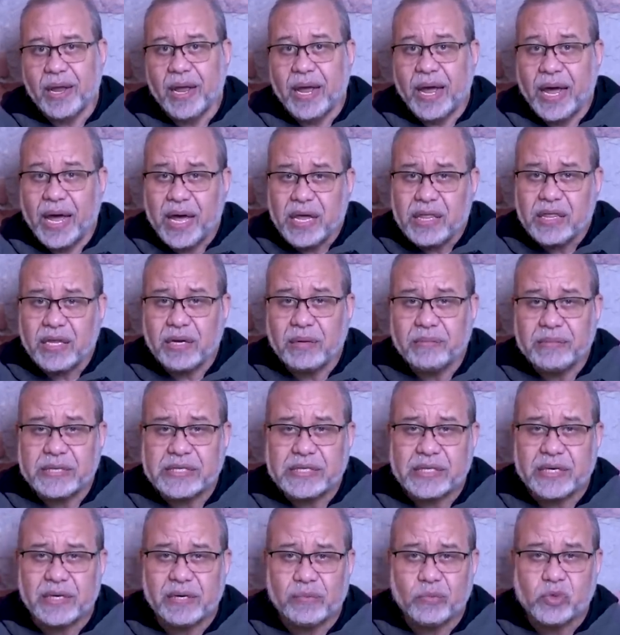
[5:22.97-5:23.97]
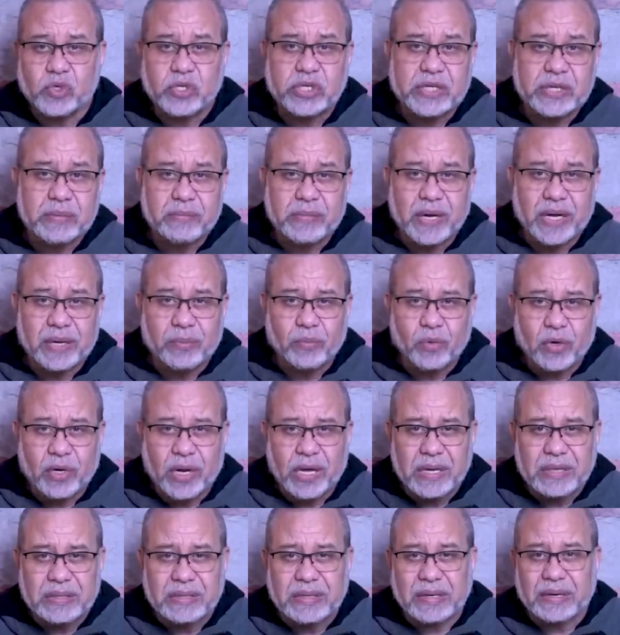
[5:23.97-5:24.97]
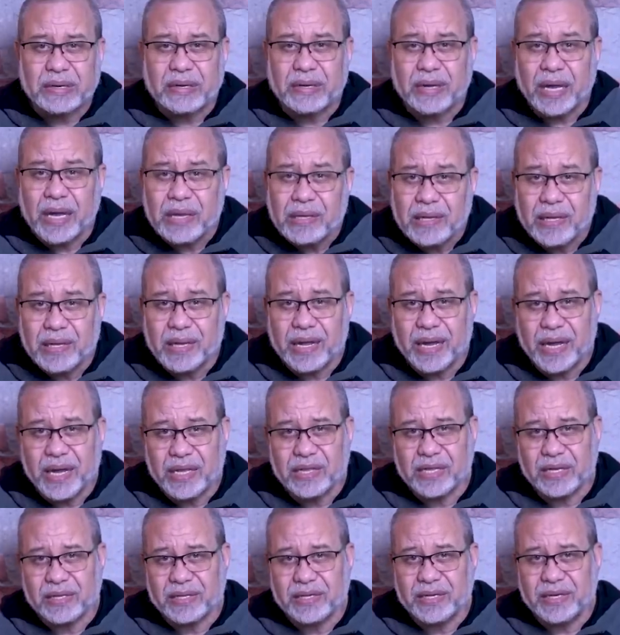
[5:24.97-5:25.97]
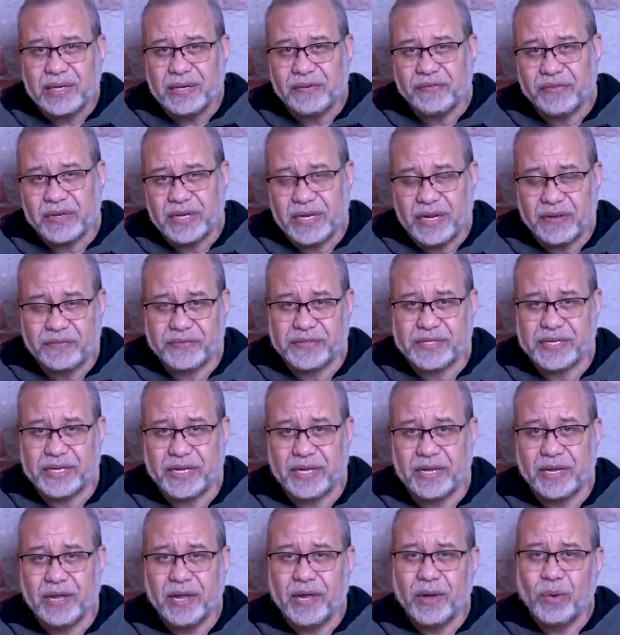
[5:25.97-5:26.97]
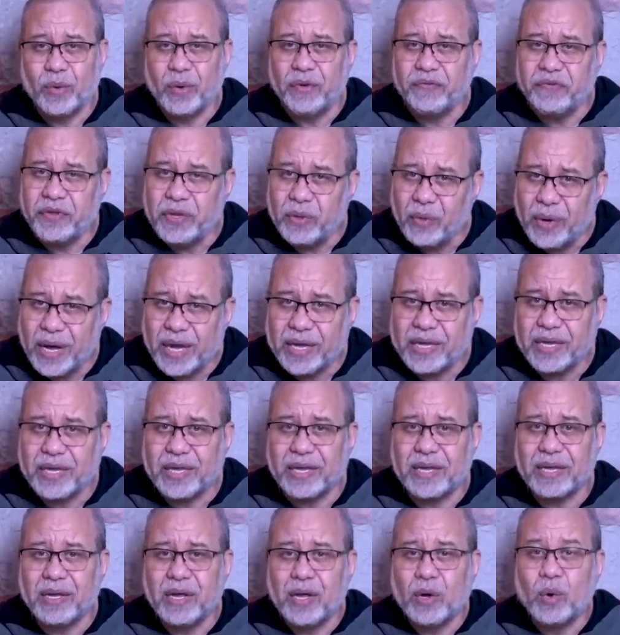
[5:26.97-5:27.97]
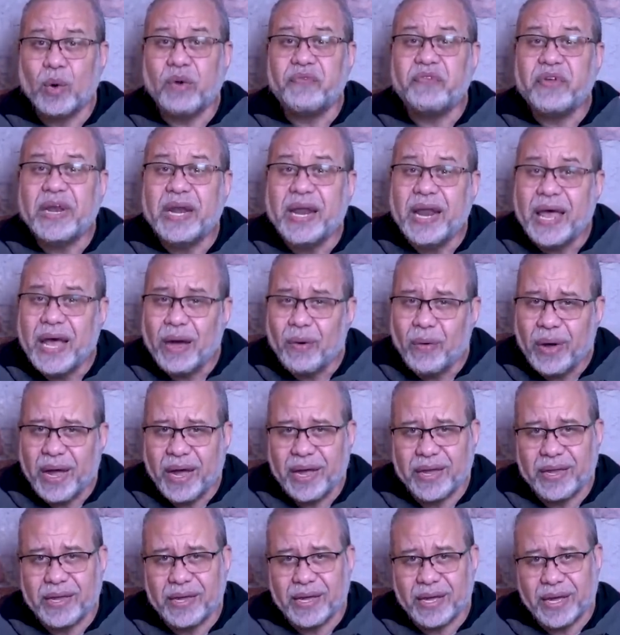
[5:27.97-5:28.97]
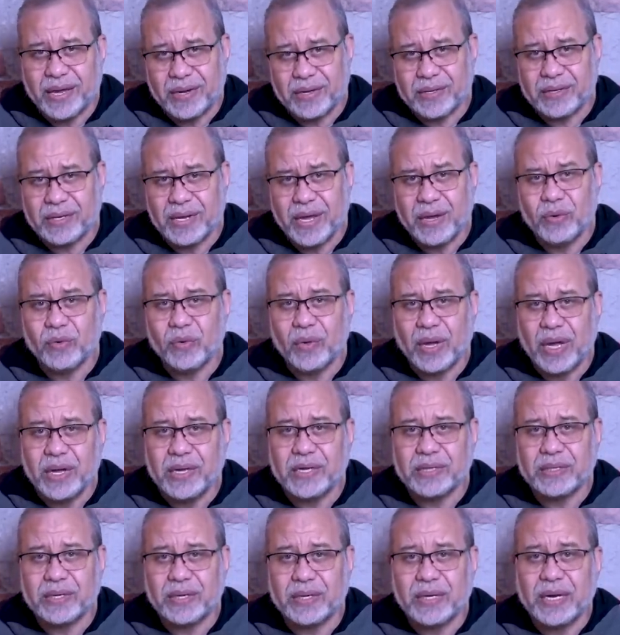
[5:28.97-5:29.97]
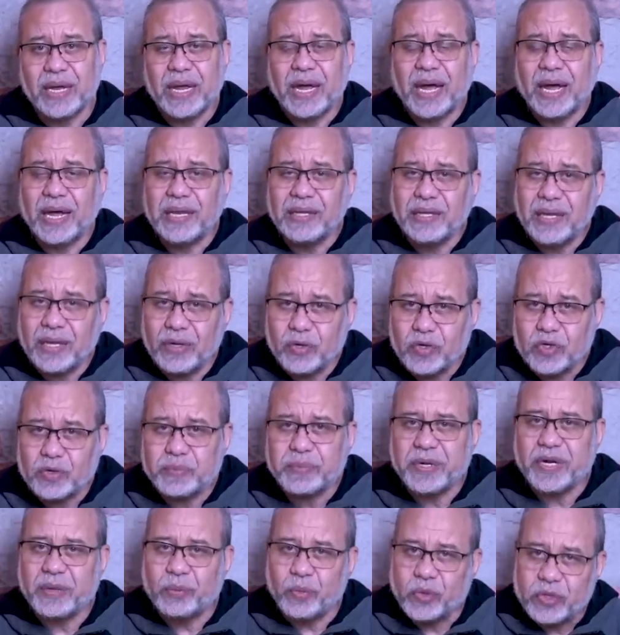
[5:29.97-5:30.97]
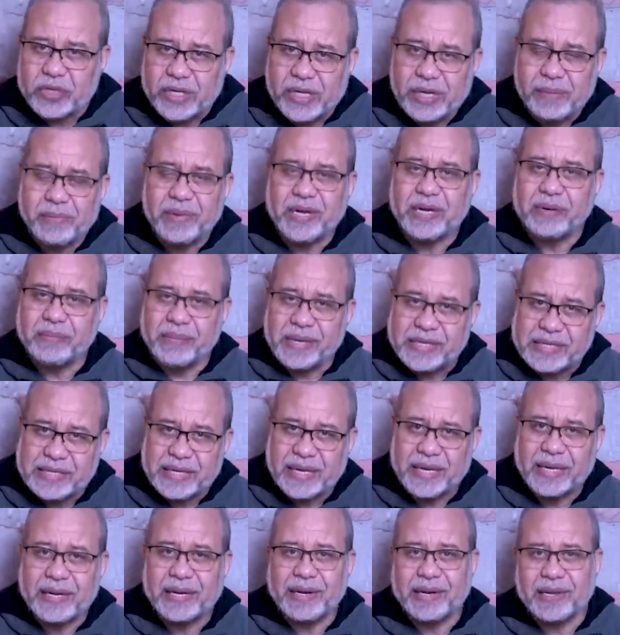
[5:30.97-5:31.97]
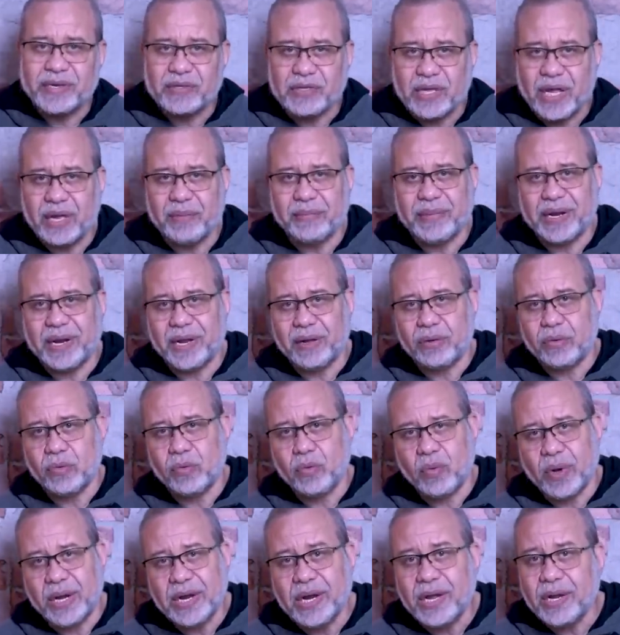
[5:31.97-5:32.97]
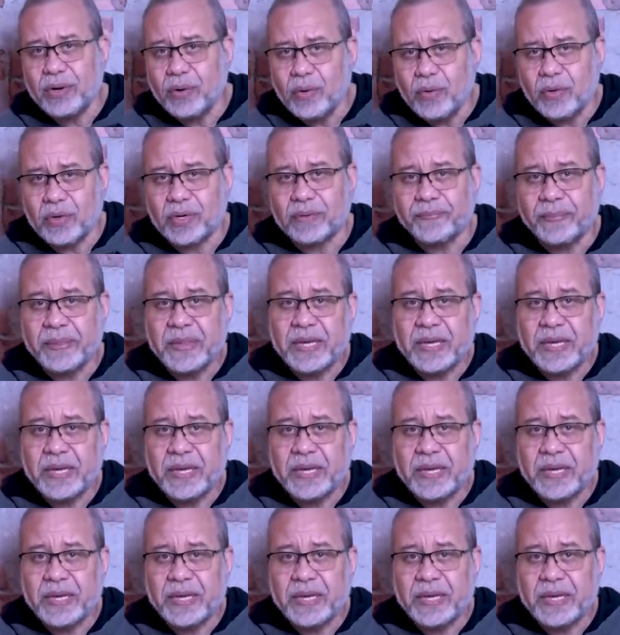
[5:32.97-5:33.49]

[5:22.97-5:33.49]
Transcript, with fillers: هذا المصري المسلم المراد قتل هذا الدين في نفسه وفي وعيه وفي اللاوعي عنده أيضا حتى يصبح مسلما مسخا لا طعم له ولا لون